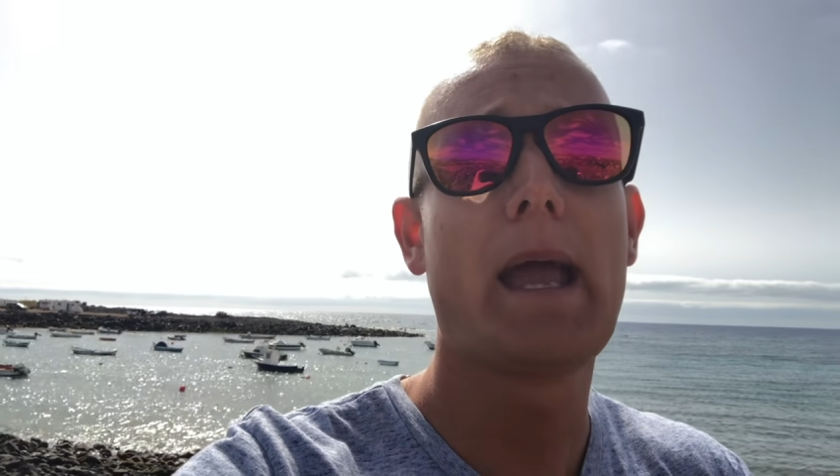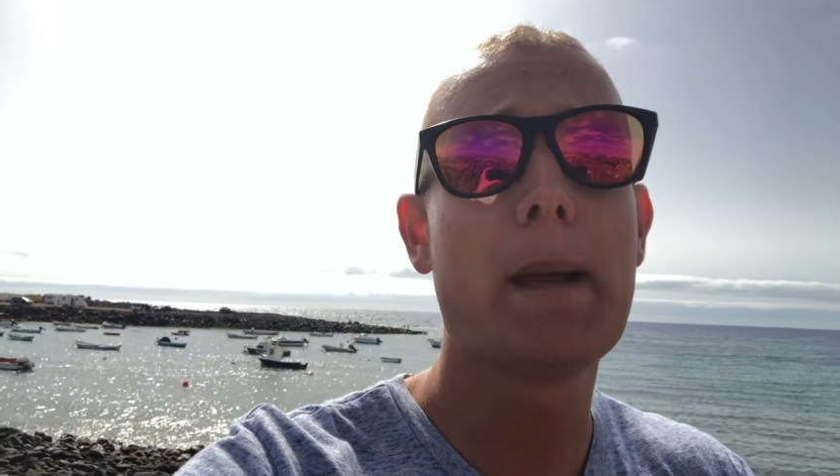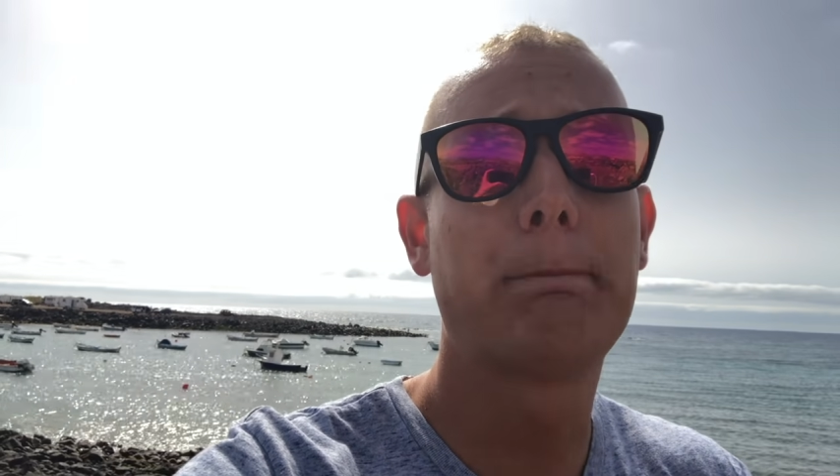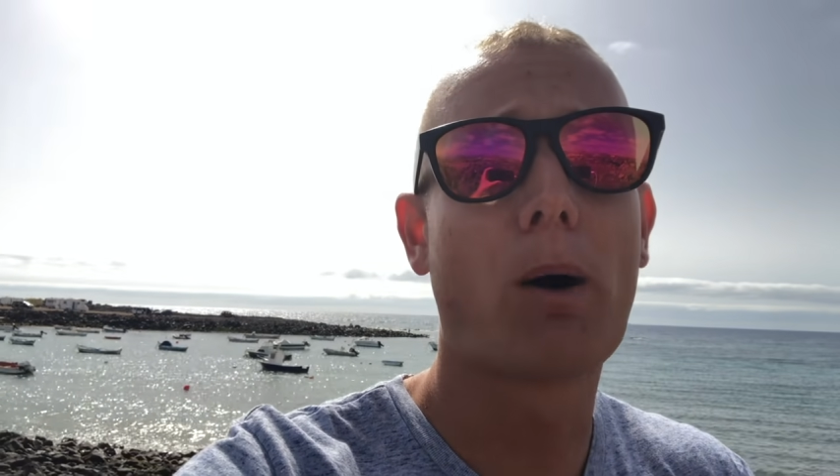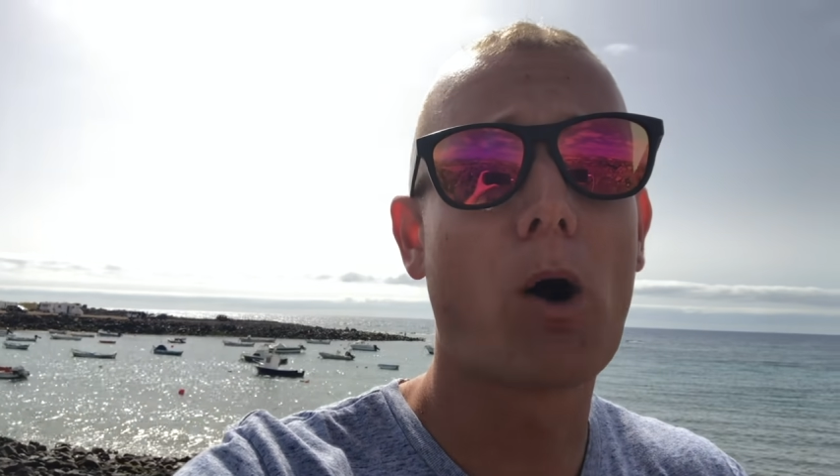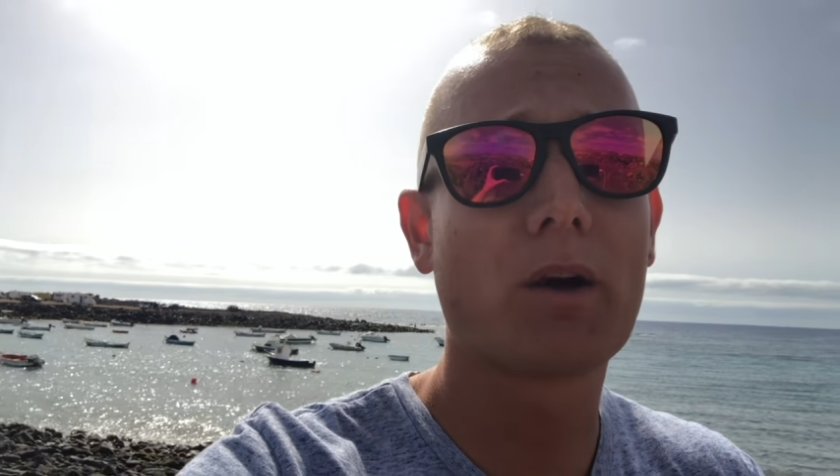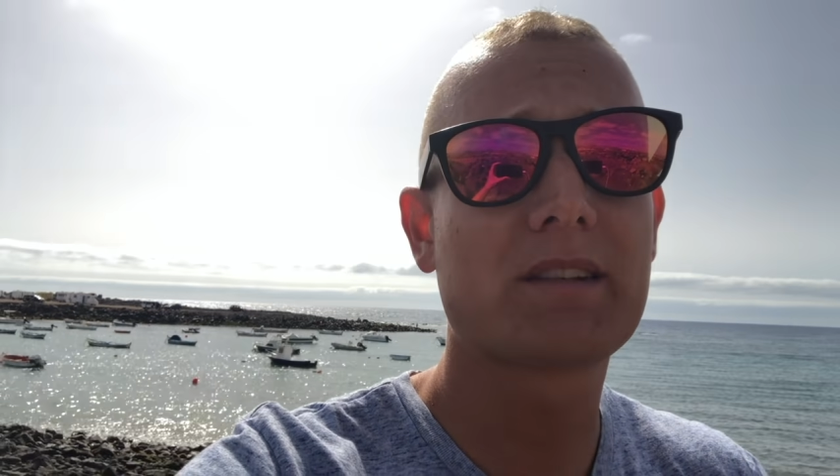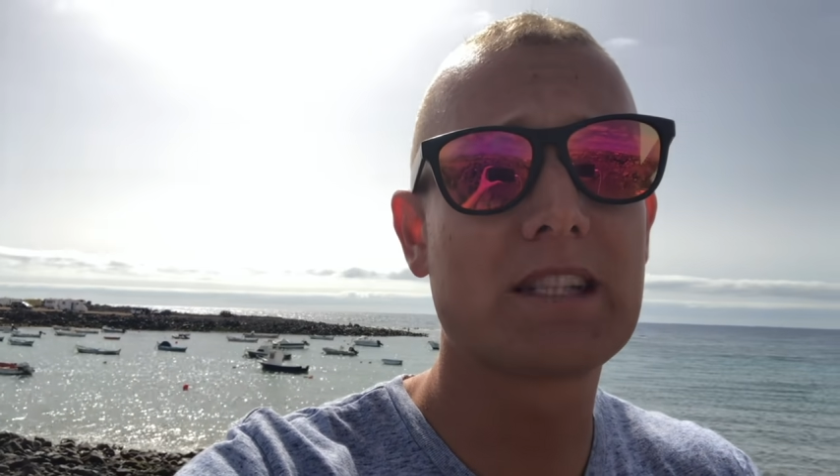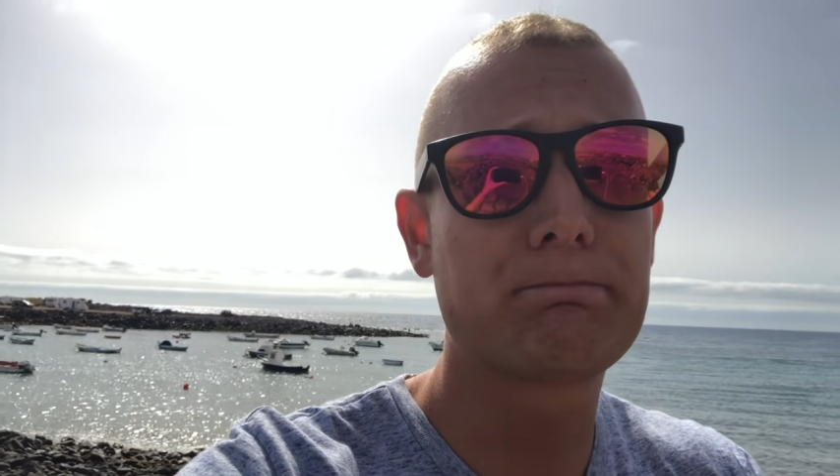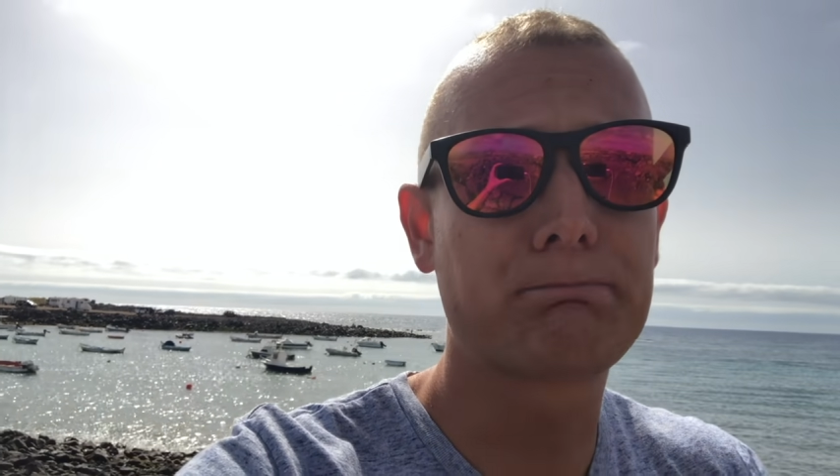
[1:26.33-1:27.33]
e poi
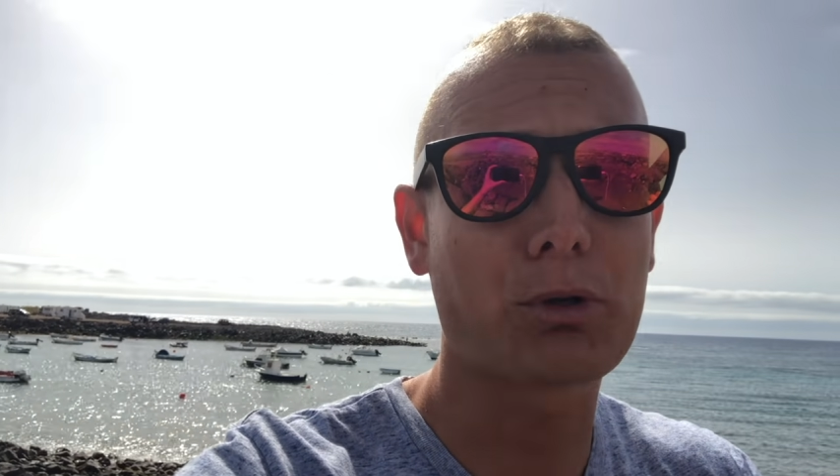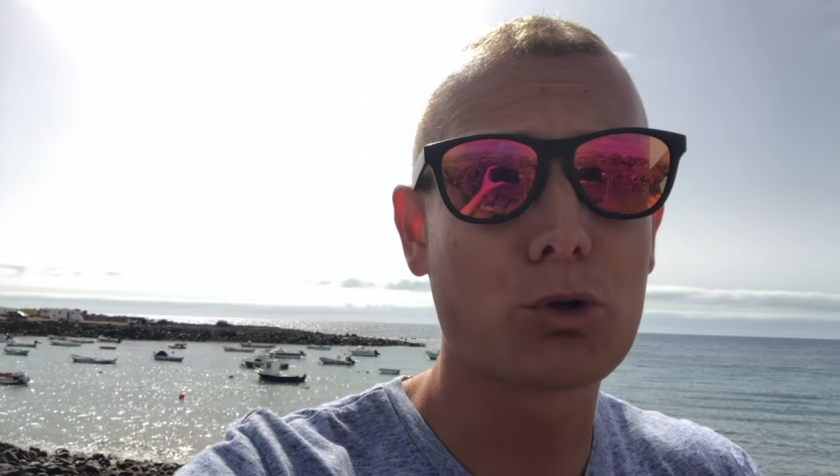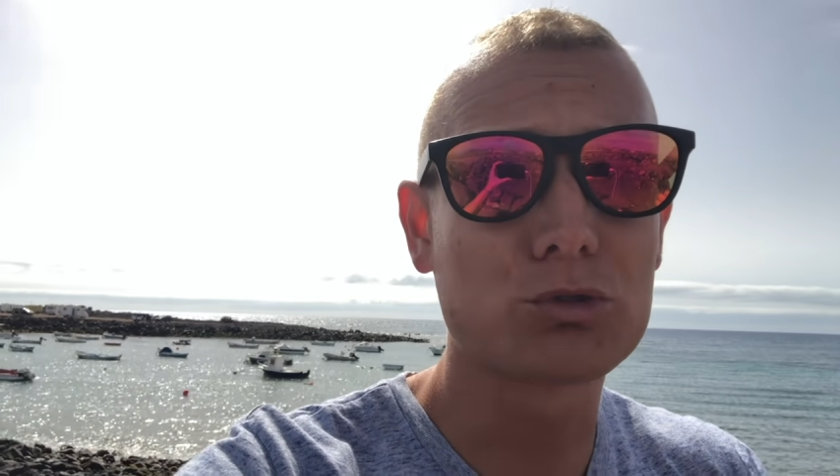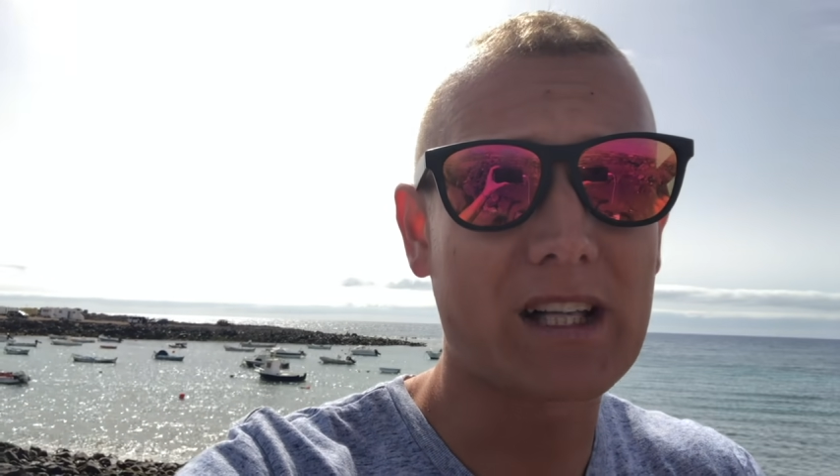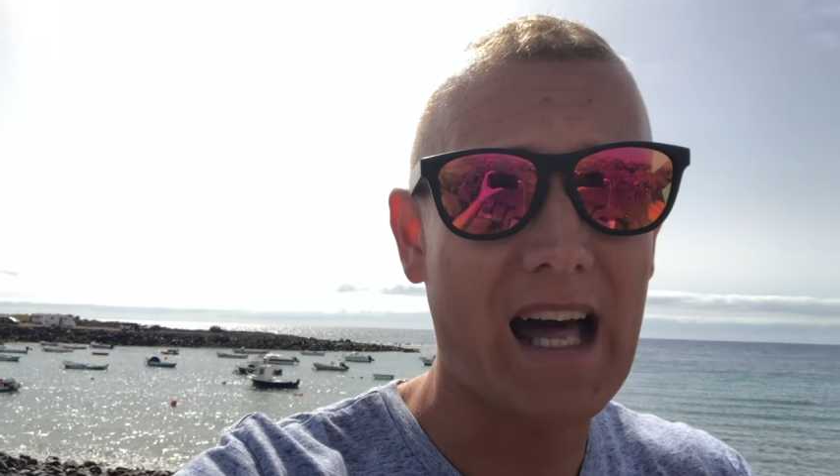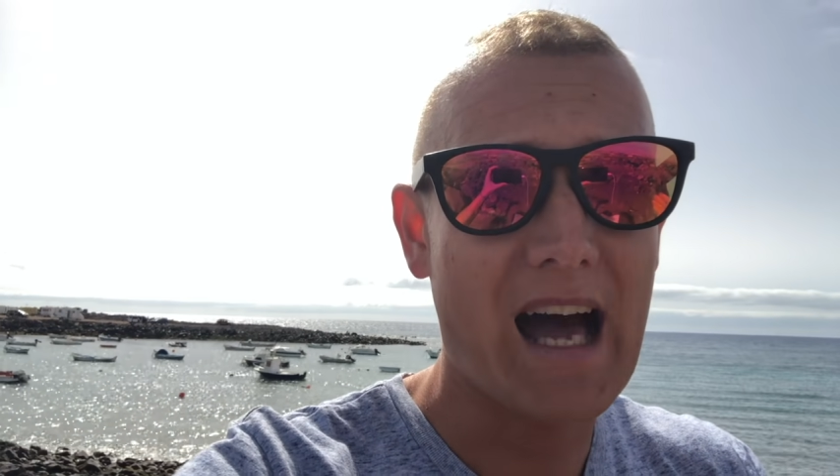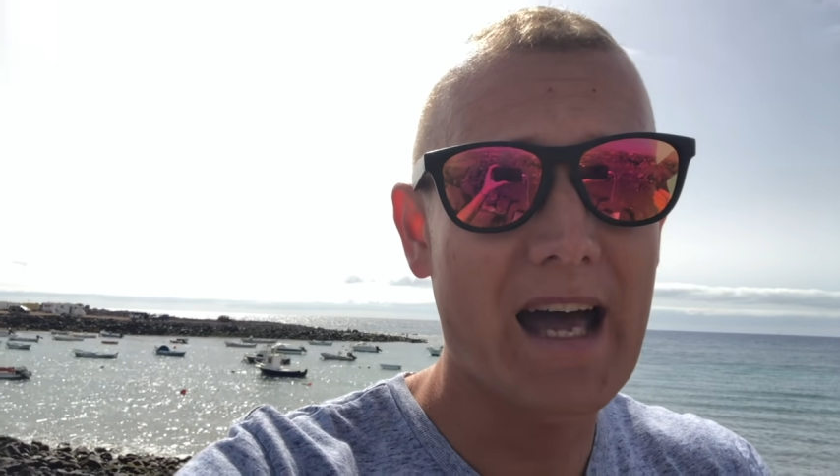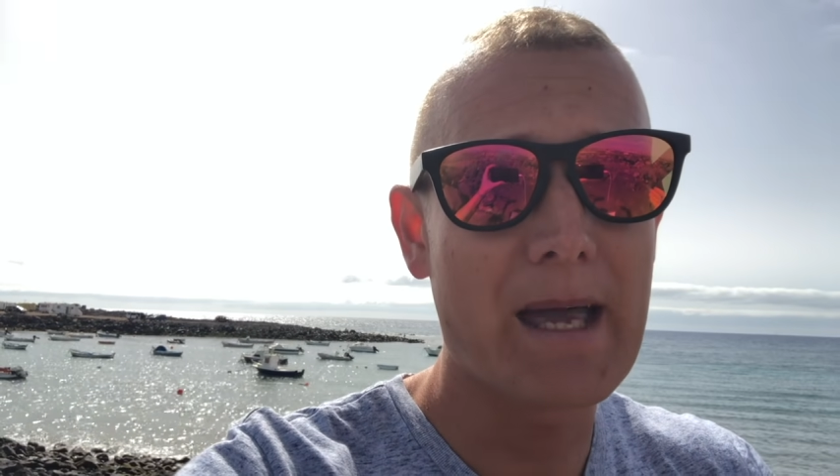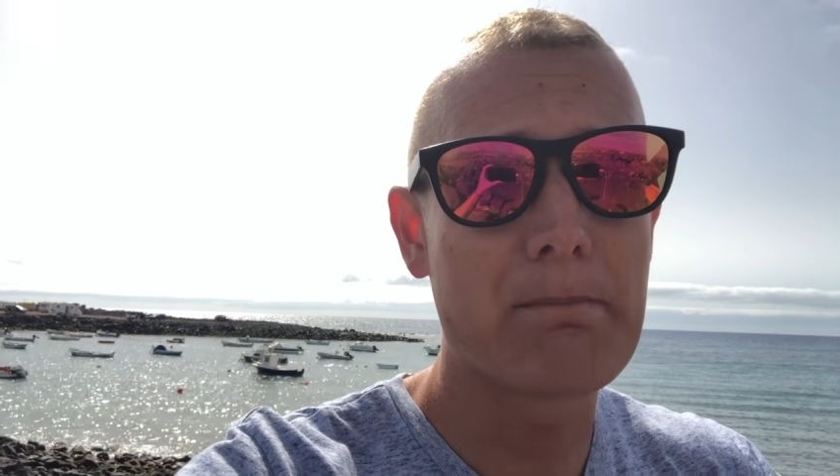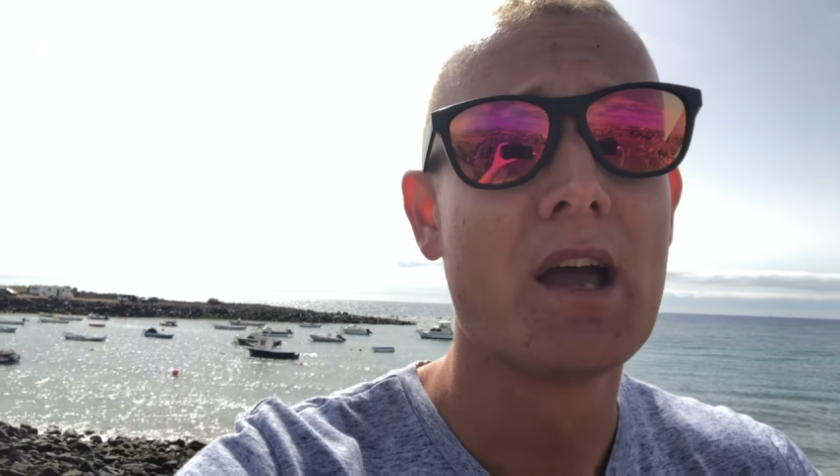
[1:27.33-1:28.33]
si
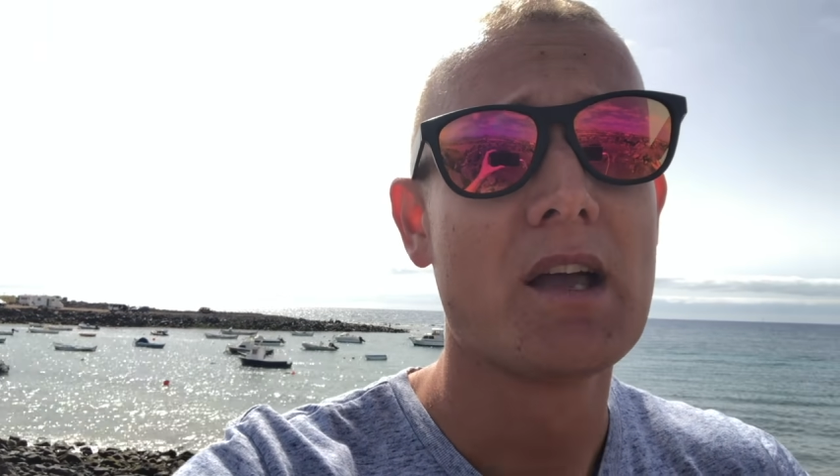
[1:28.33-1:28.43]
protrae.